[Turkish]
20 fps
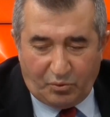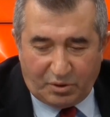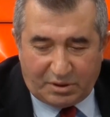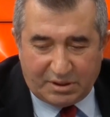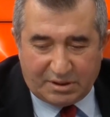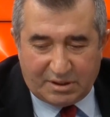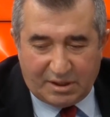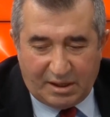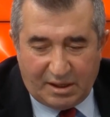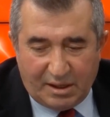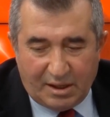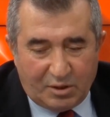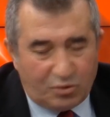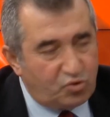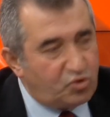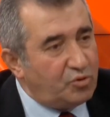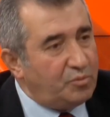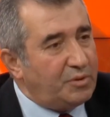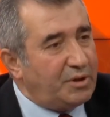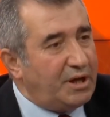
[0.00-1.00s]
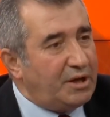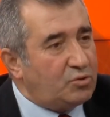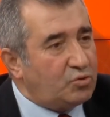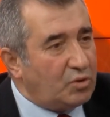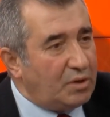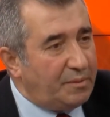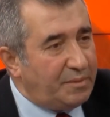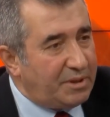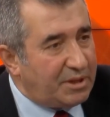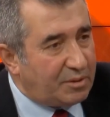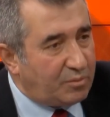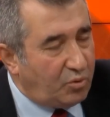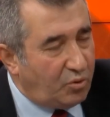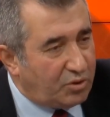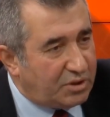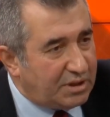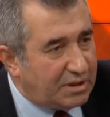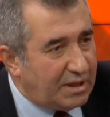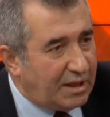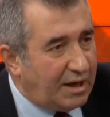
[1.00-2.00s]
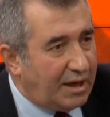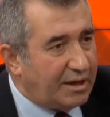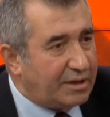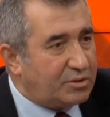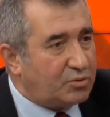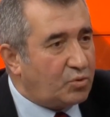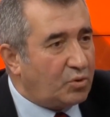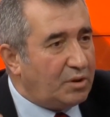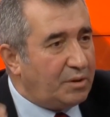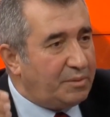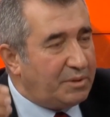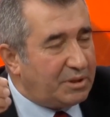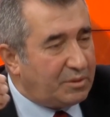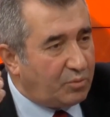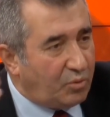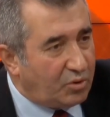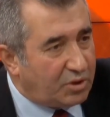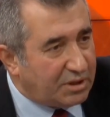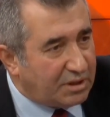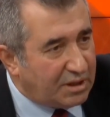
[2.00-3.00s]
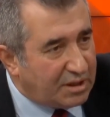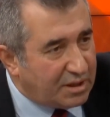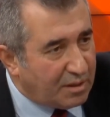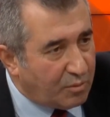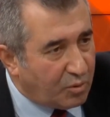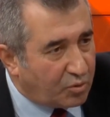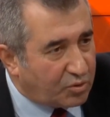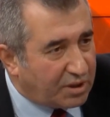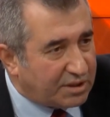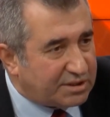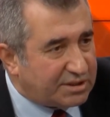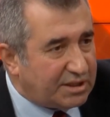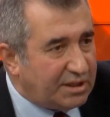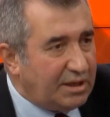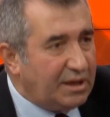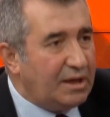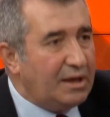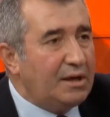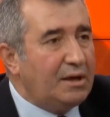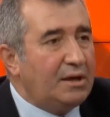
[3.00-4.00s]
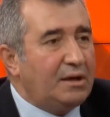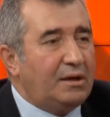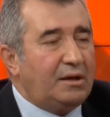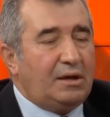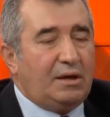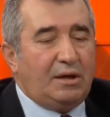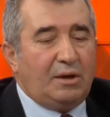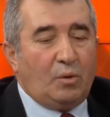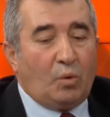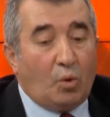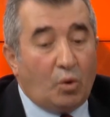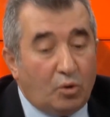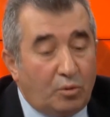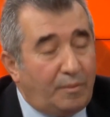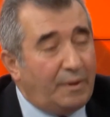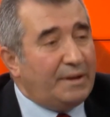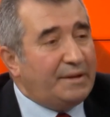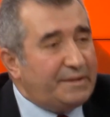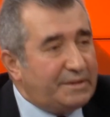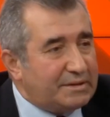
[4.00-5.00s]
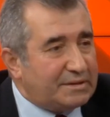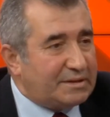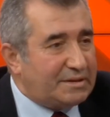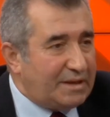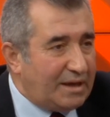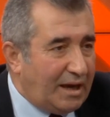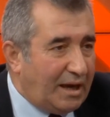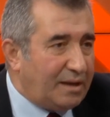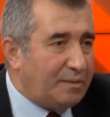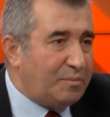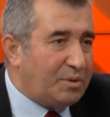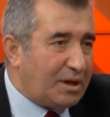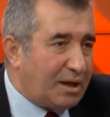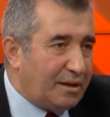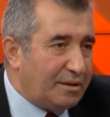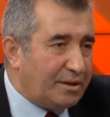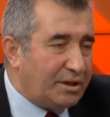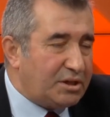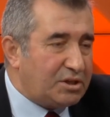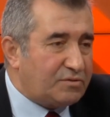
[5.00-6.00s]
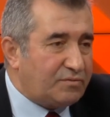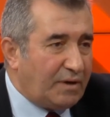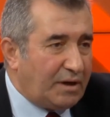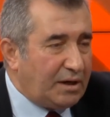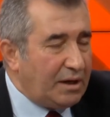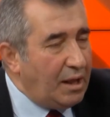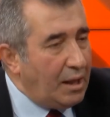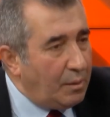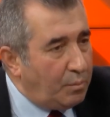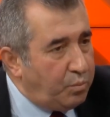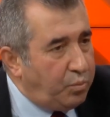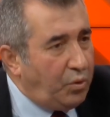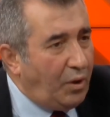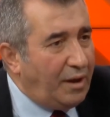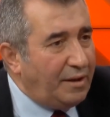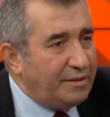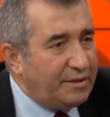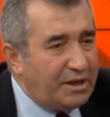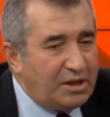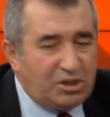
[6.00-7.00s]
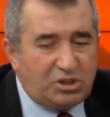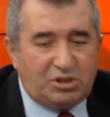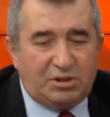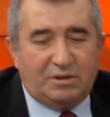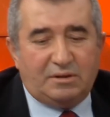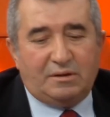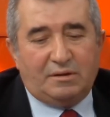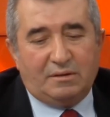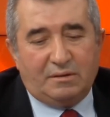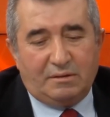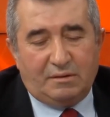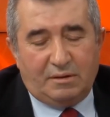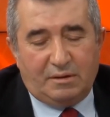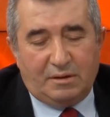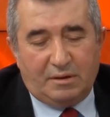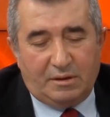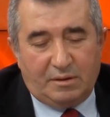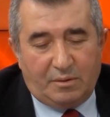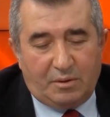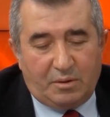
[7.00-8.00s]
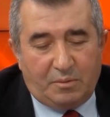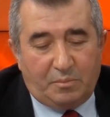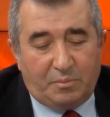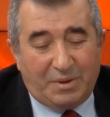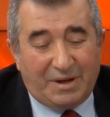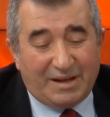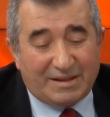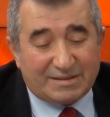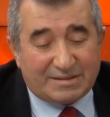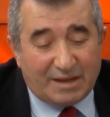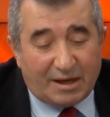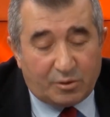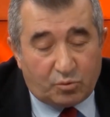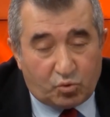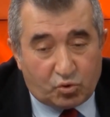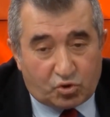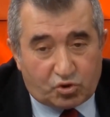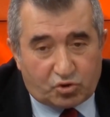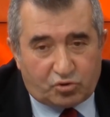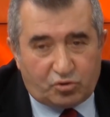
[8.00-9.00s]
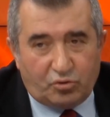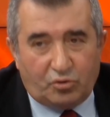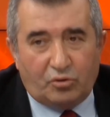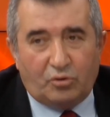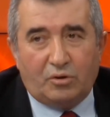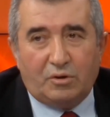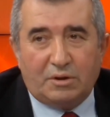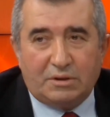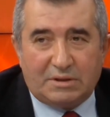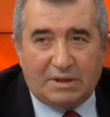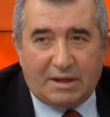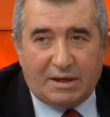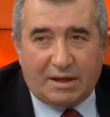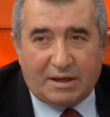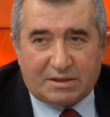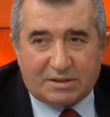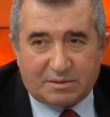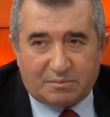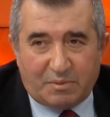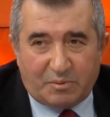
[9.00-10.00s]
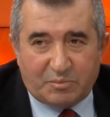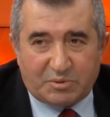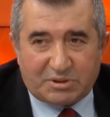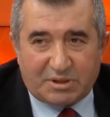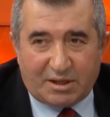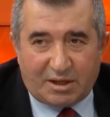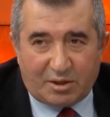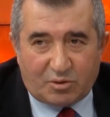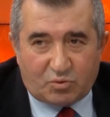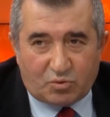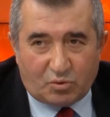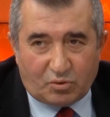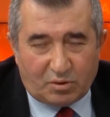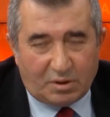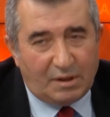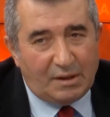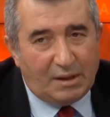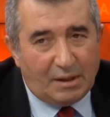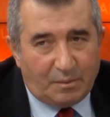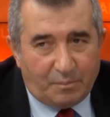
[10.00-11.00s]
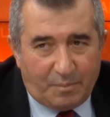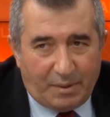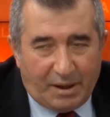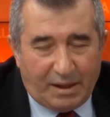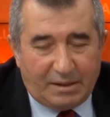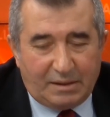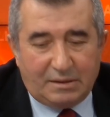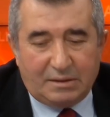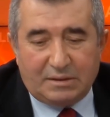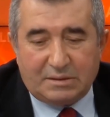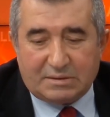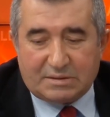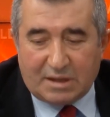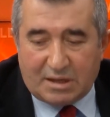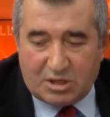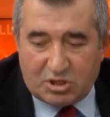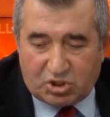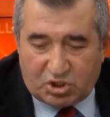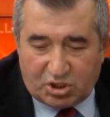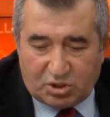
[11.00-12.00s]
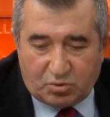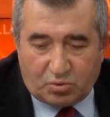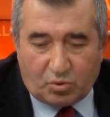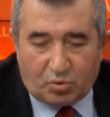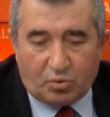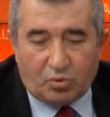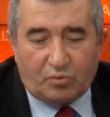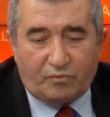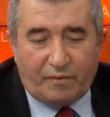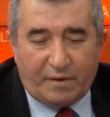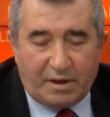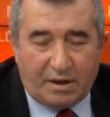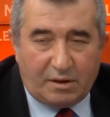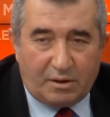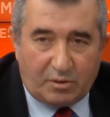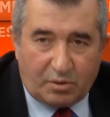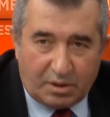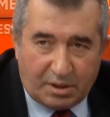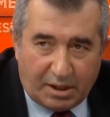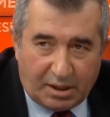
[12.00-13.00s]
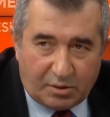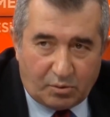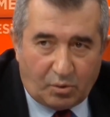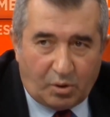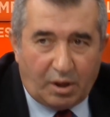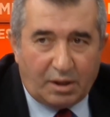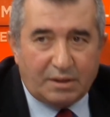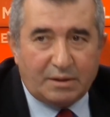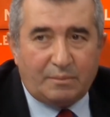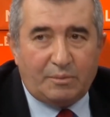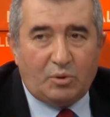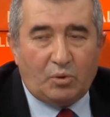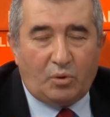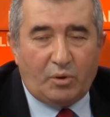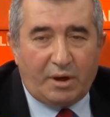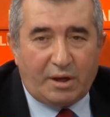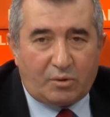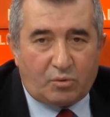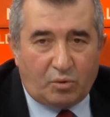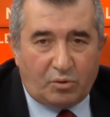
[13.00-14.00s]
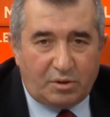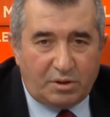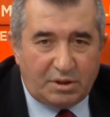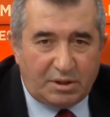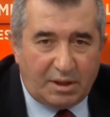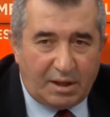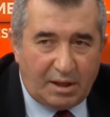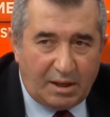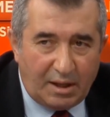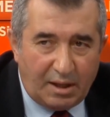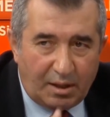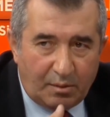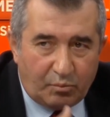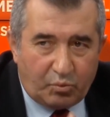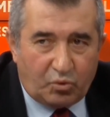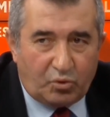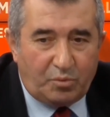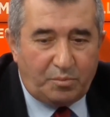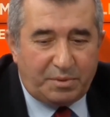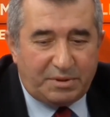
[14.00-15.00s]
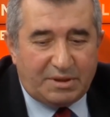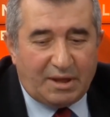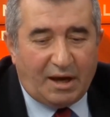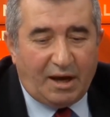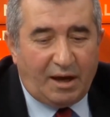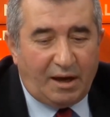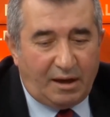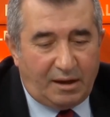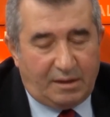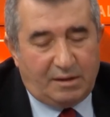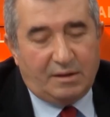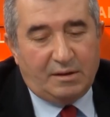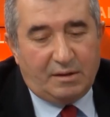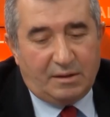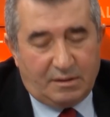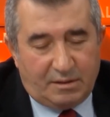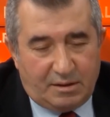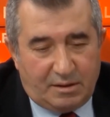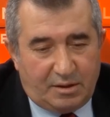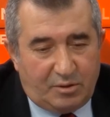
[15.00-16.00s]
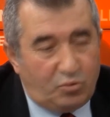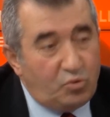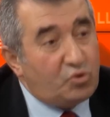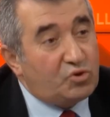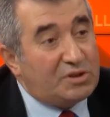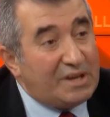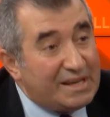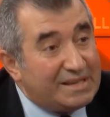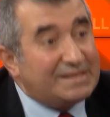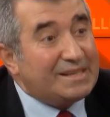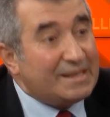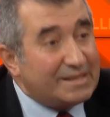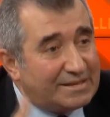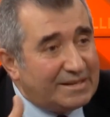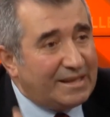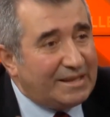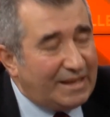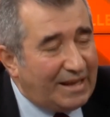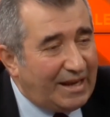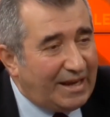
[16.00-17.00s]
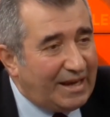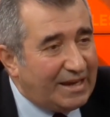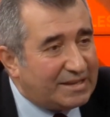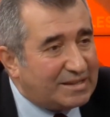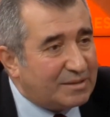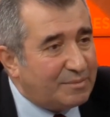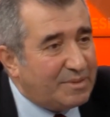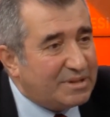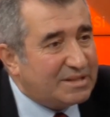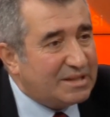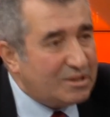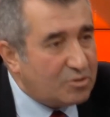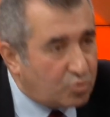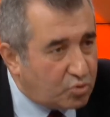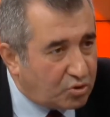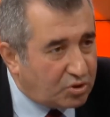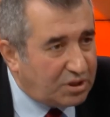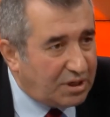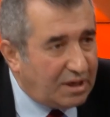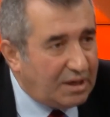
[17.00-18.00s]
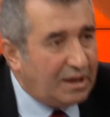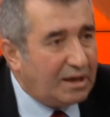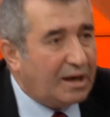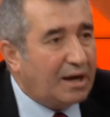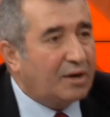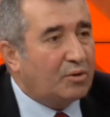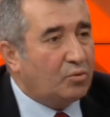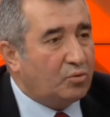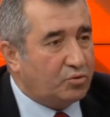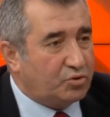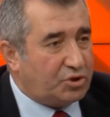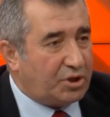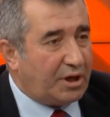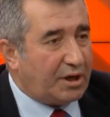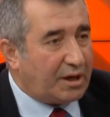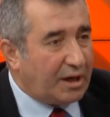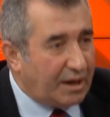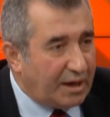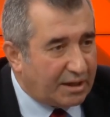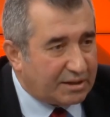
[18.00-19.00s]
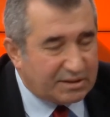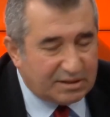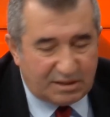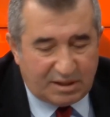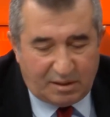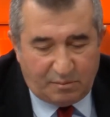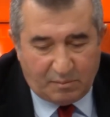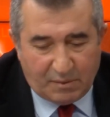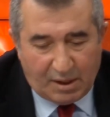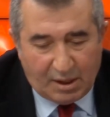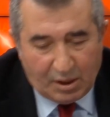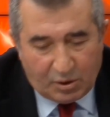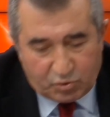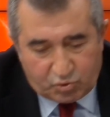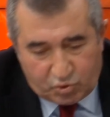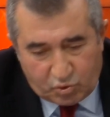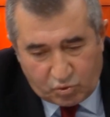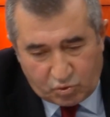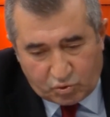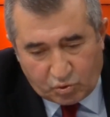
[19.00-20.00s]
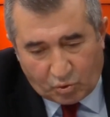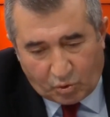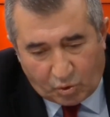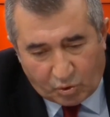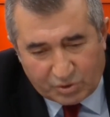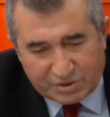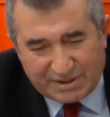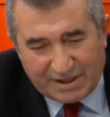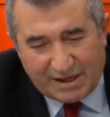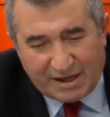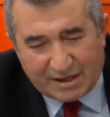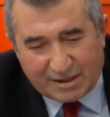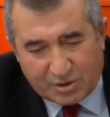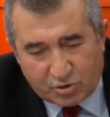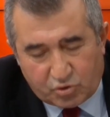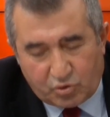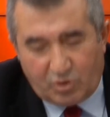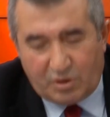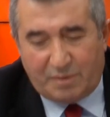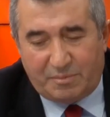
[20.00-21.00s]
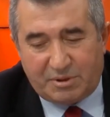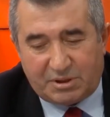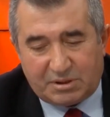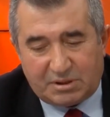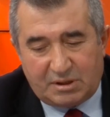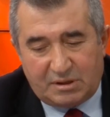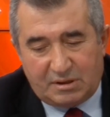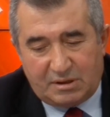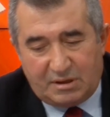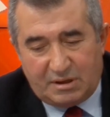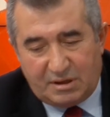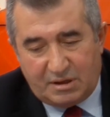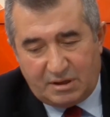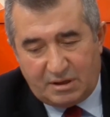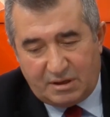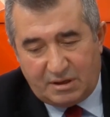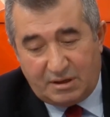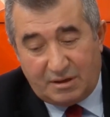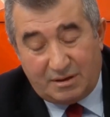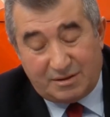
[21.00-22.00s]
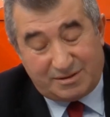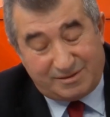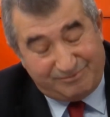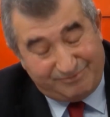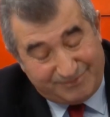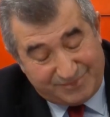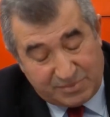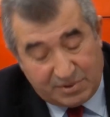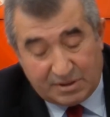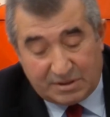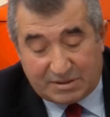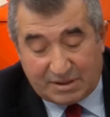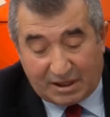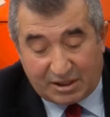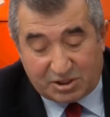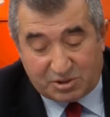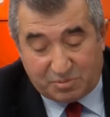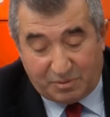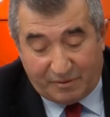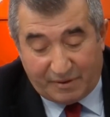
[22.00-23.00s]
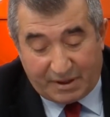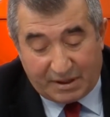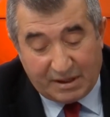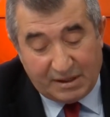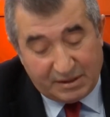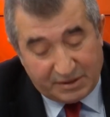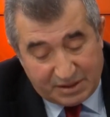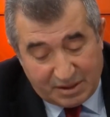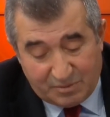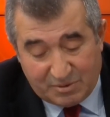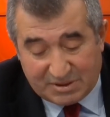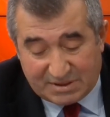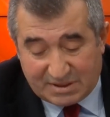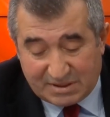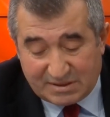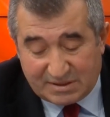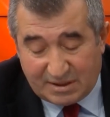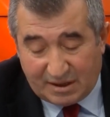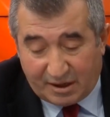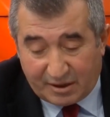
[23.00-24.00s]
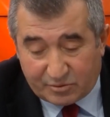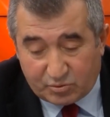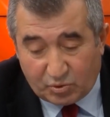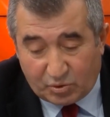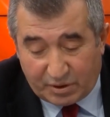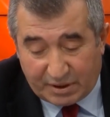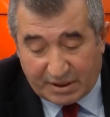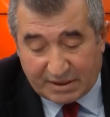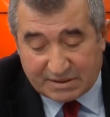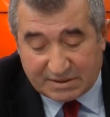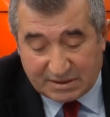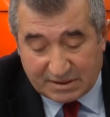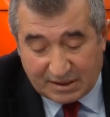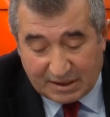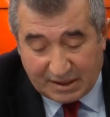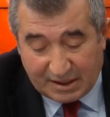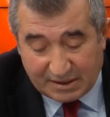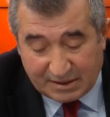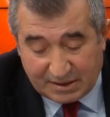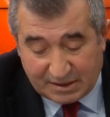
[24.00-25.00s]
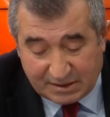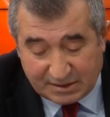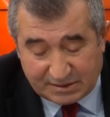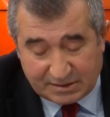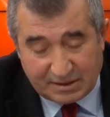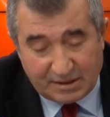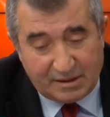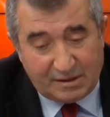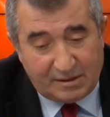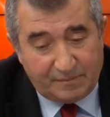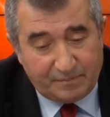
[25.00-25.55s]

bu ülkede cumhuriyet olabilir, bu ülkede laiklik olabilir, bu ülkede demokrasi e, olmalıdır diyen bir anlayış var. Bu anlayışı e, biraz daha güçlü dile getirmemiz gerekiyor. Ben e, Sayın Cindoruk ve e, yani o anlamıyla o ekolün de bunu bir daha e, yüksek sesle dile getirmesinin Türkiye'ye yararı olacağı kanaatindeyim. Çünkü orta yerde şöyle bir e, tartışma var. Demin siz de haklı olarak sinirlendiniz.